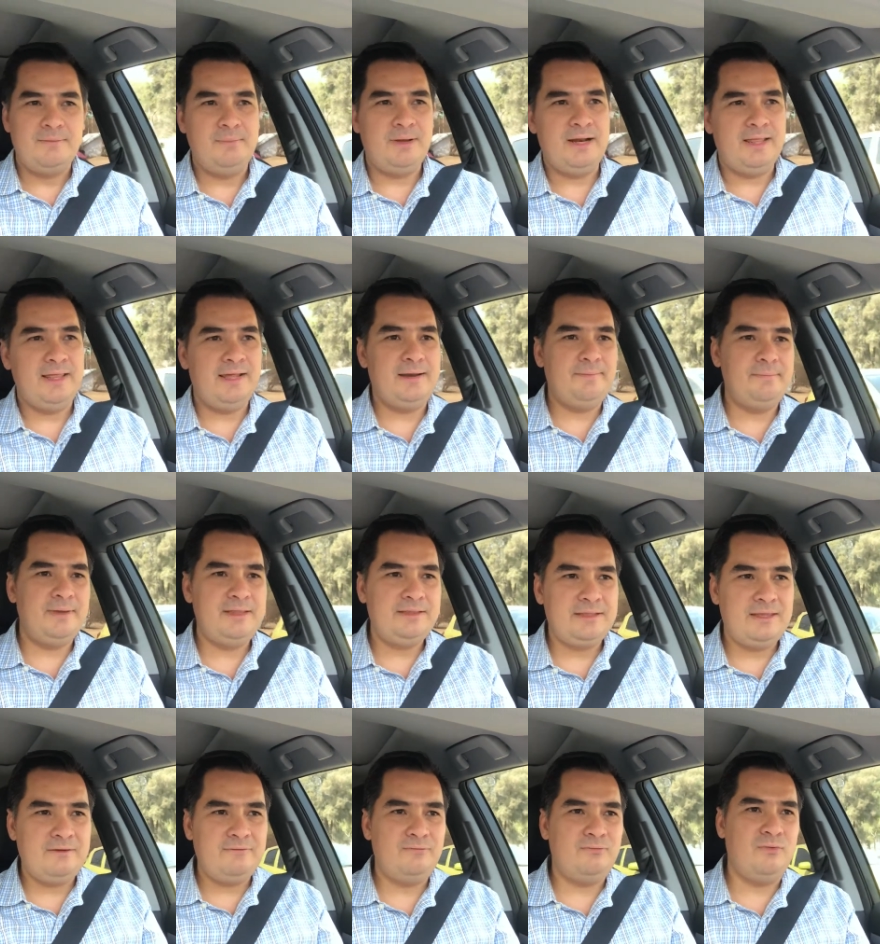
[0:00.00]

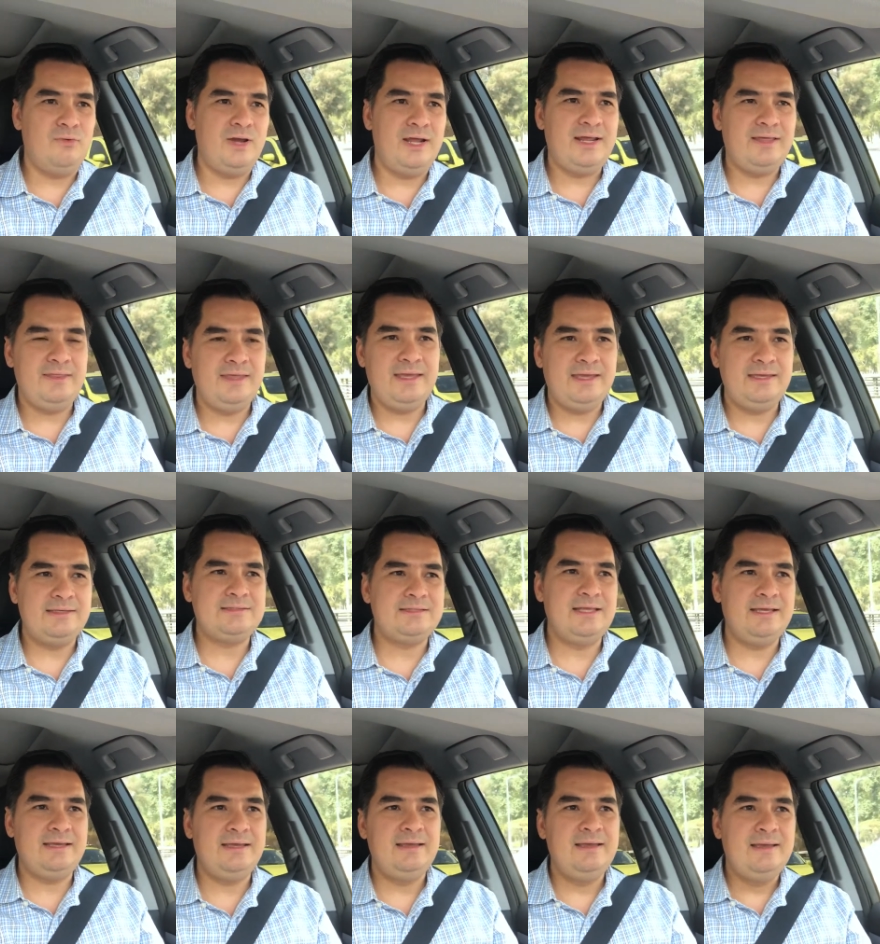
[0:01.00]
verdaderamente fuera de
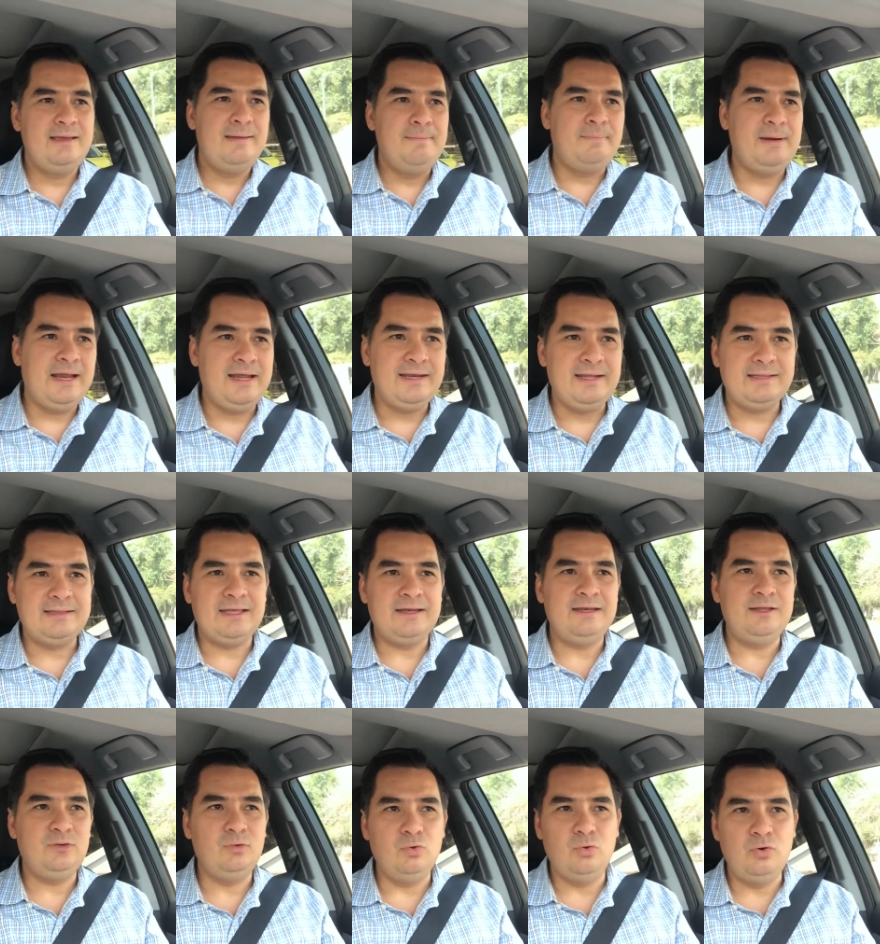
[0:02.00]
este planeta.
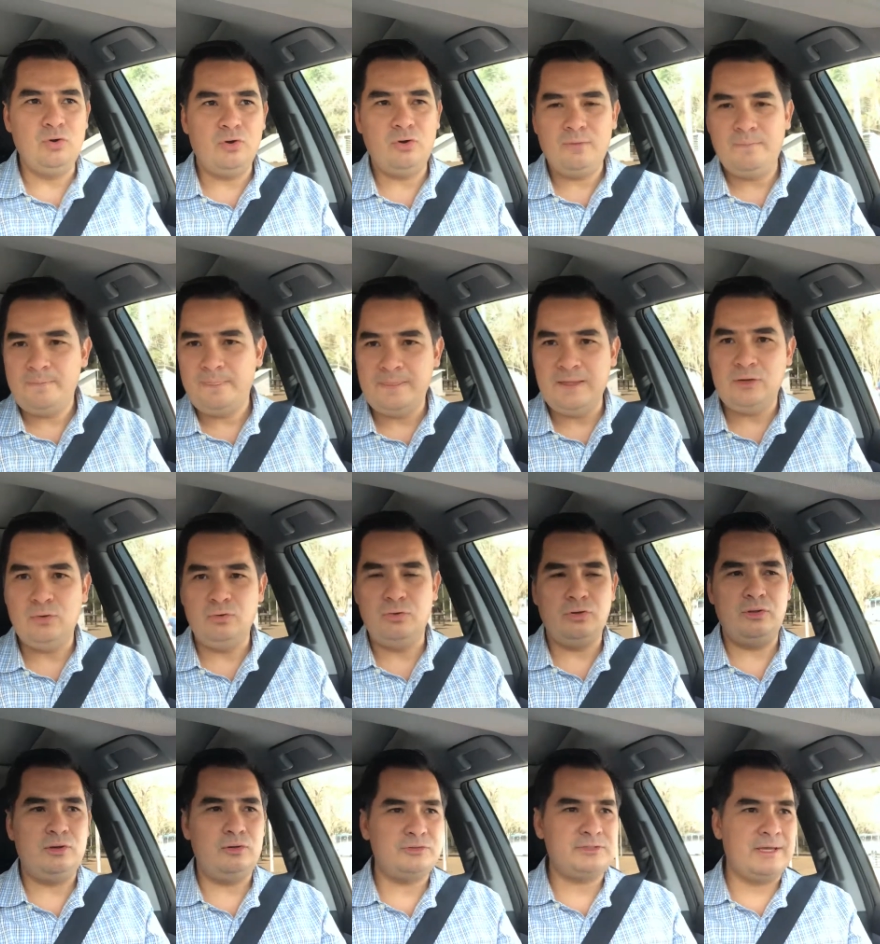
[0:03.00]
Ninguno,
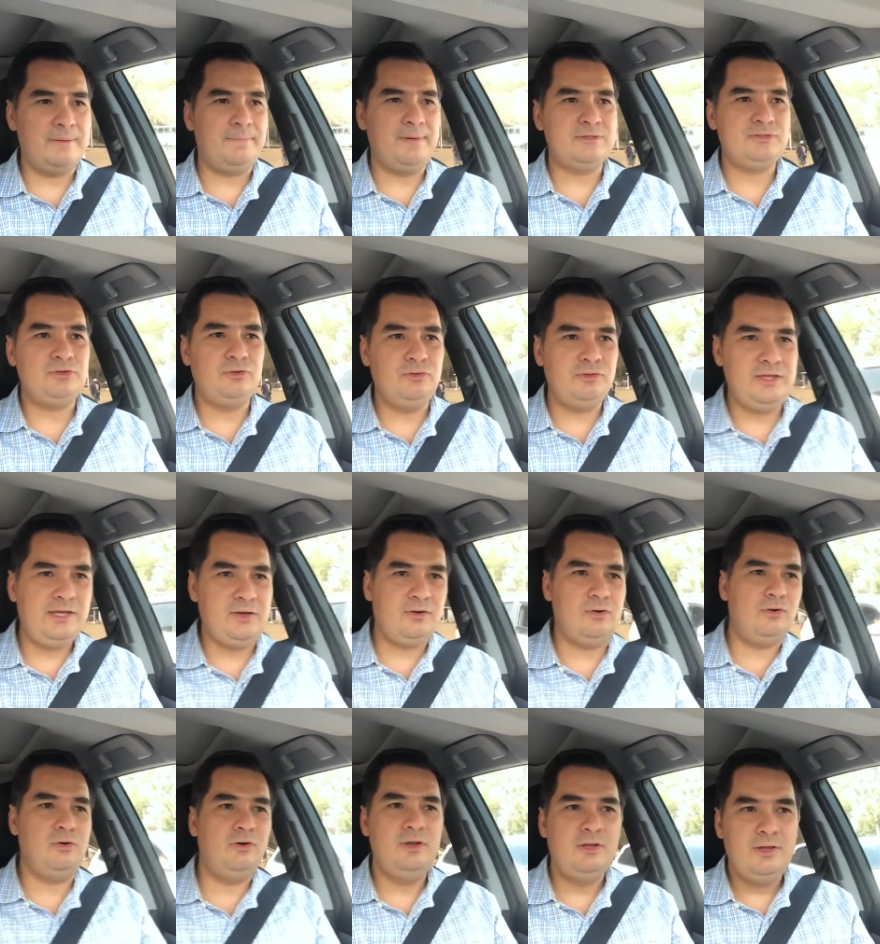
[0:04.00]
ninguno de los que pasó
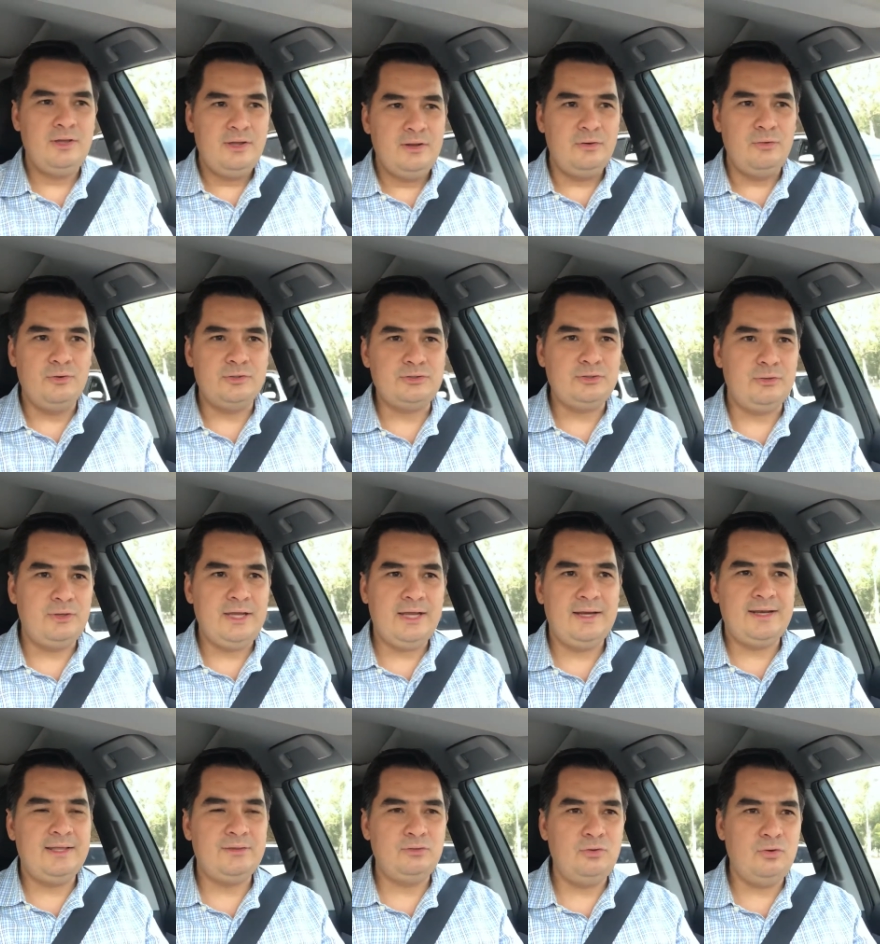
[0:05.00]
dijo no estoy
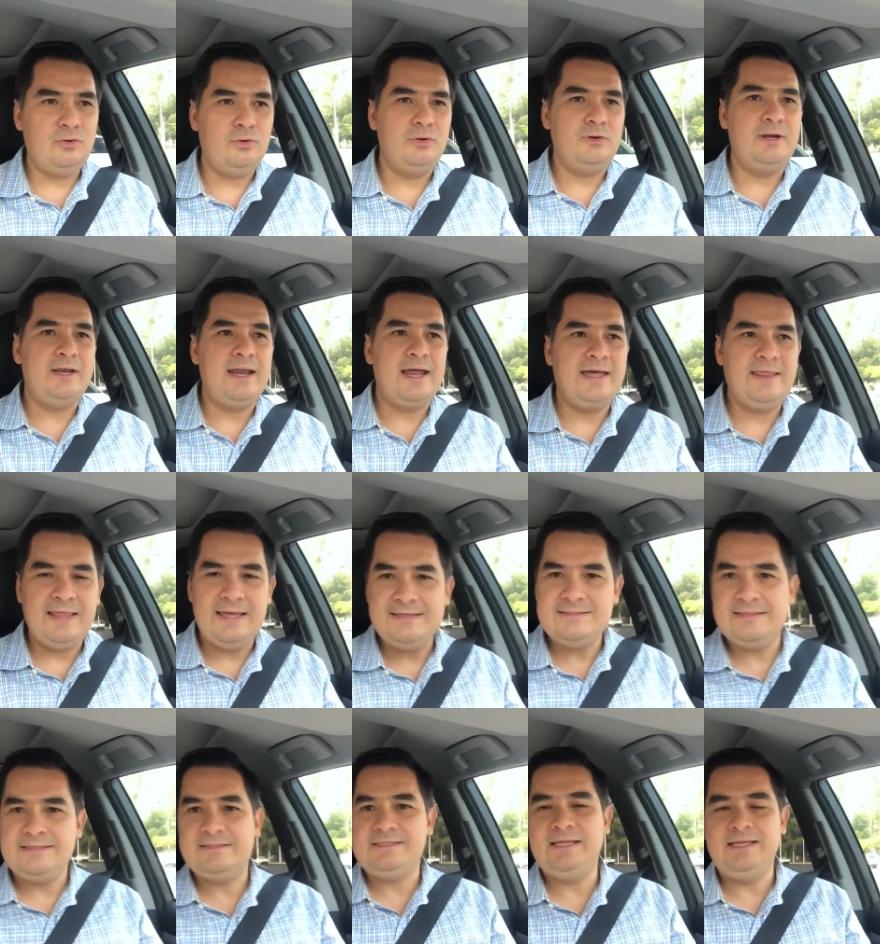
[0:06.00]
ganando nada.
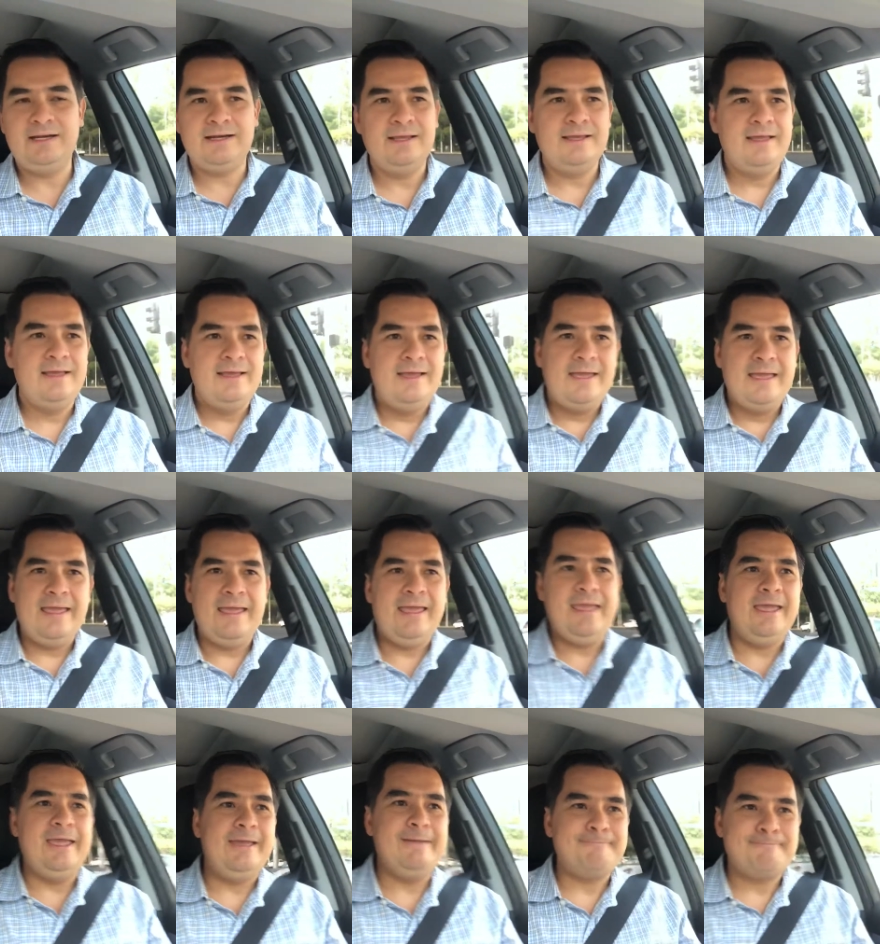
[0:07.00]
Es decir,
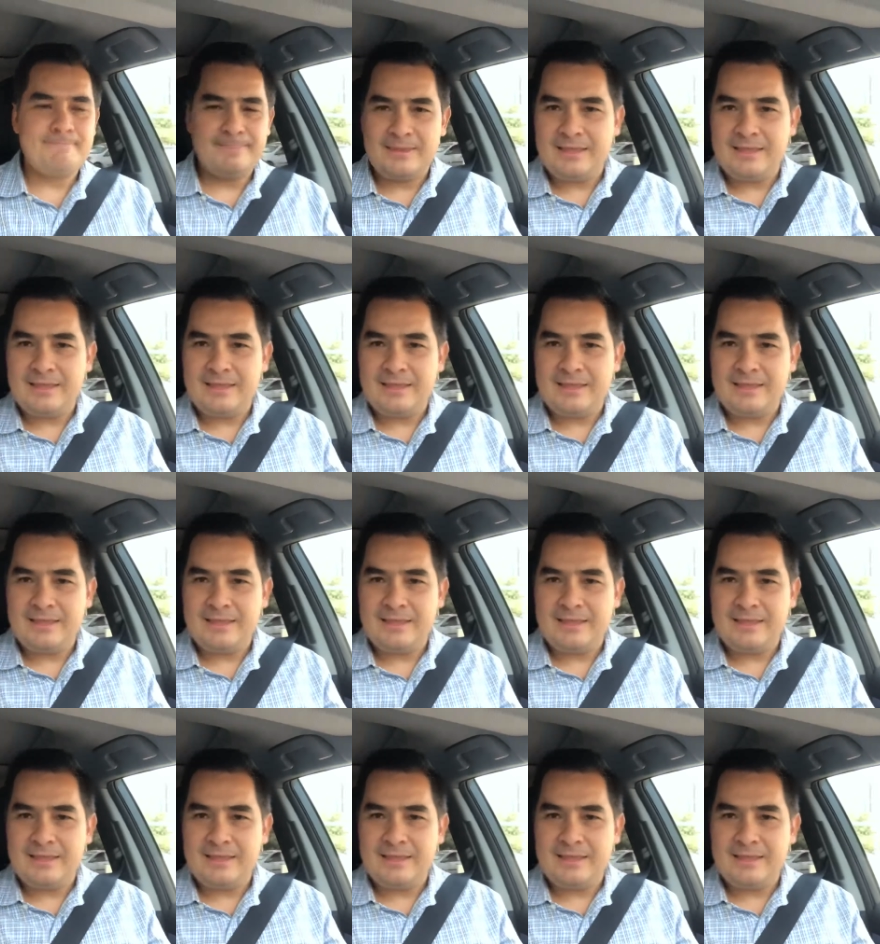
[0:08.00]
eh,